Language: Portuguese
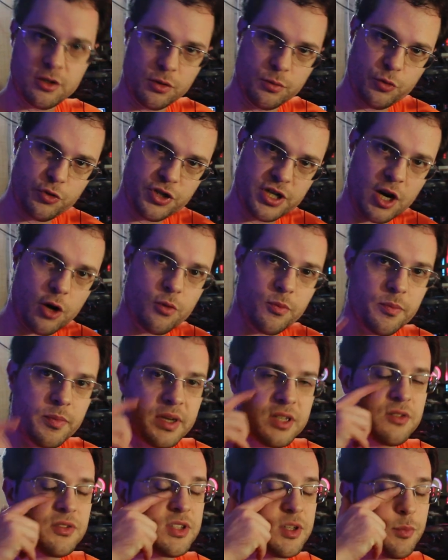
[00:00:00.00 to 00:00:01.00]
do mundial,
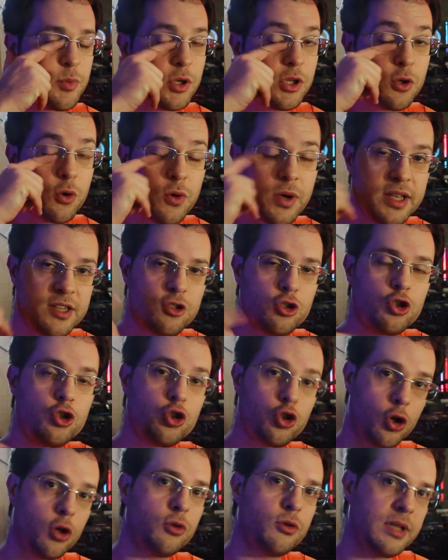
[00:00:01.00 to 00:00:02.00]
mas você pode correr
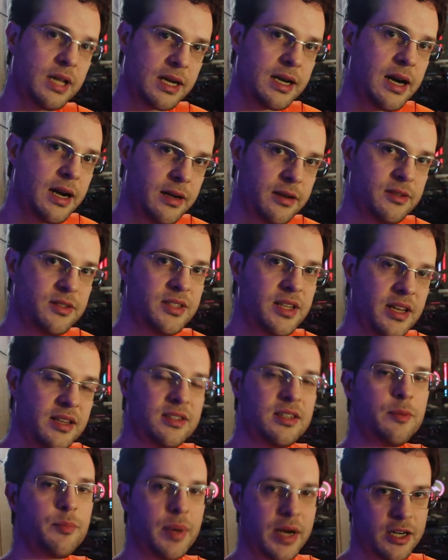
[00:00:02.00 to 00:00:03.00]
só no Dakar, sem
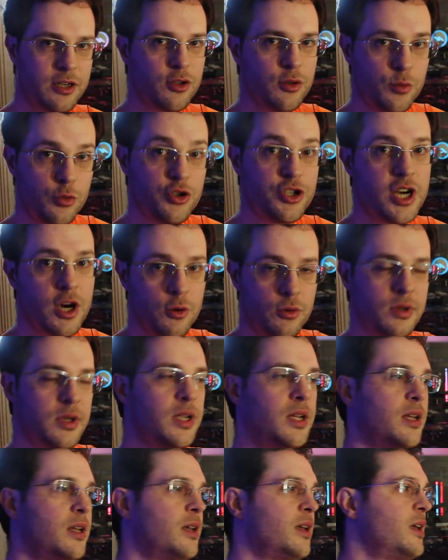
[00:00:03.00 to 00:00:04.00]
ser parte do mundial.
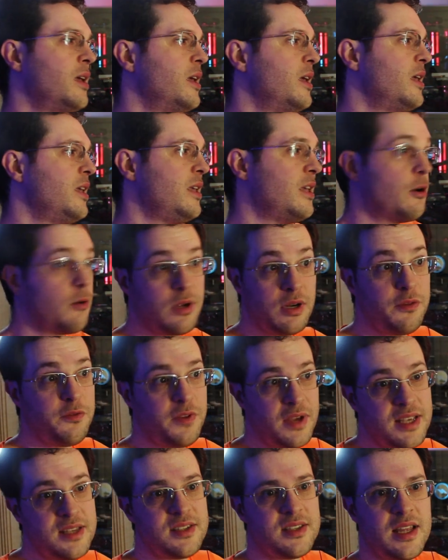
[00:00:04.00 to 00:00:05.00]
E é o que ele
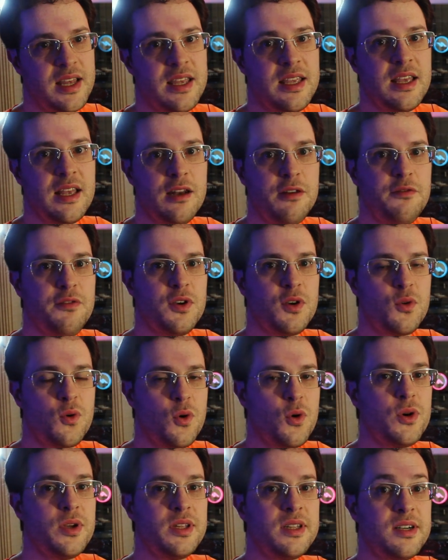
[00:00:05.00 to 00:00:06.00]
fez, né? E ele
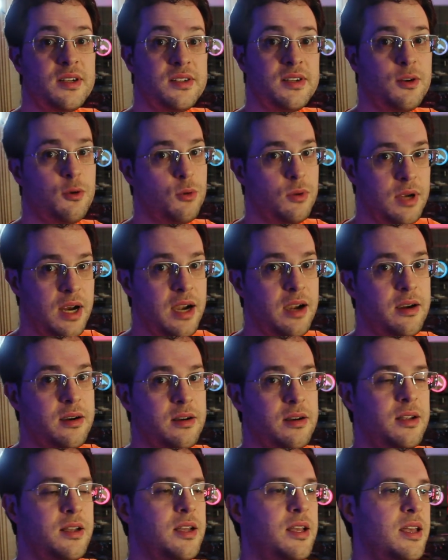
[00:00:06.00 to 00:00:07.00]
ficou em terceiro lugar.
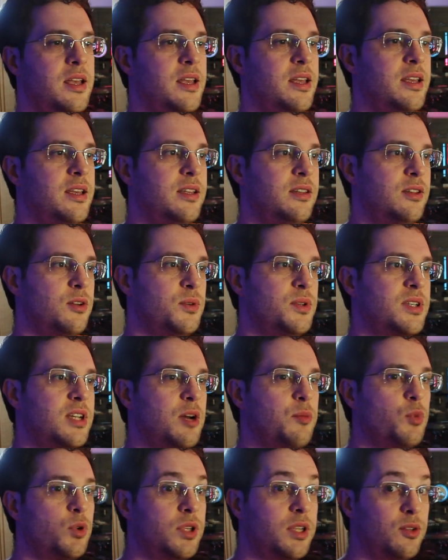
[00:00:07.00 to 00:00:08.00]
Então isso
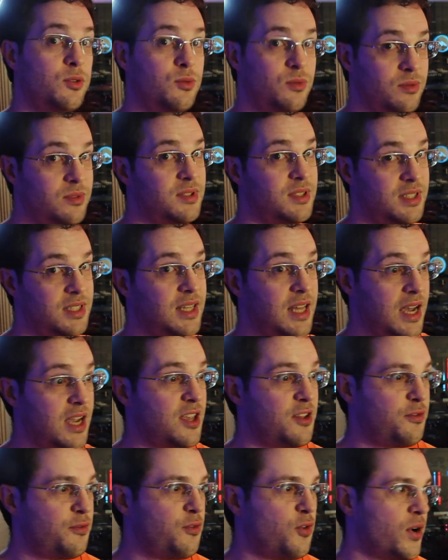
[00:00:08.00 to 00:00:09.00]
acabou dando um
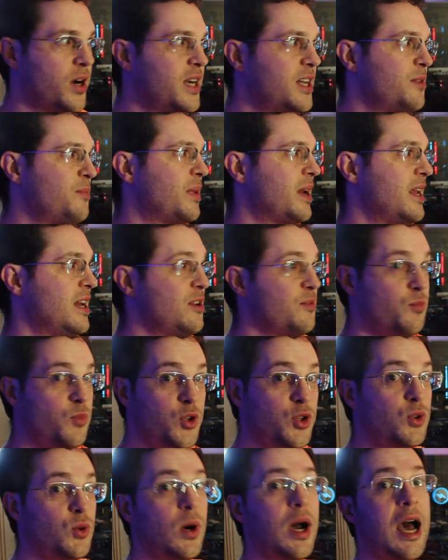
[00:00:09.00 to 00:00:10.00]
destaque forte para ele
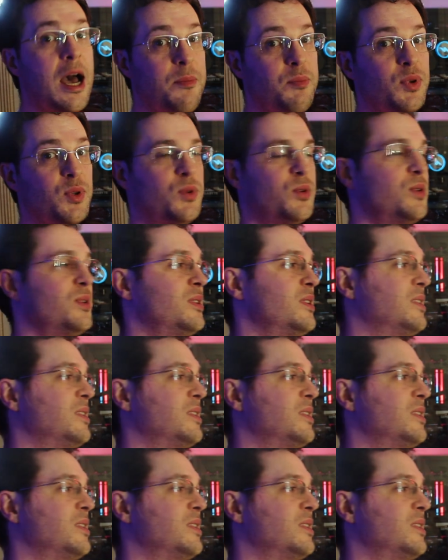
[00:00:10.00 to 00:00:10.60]
muito rápido.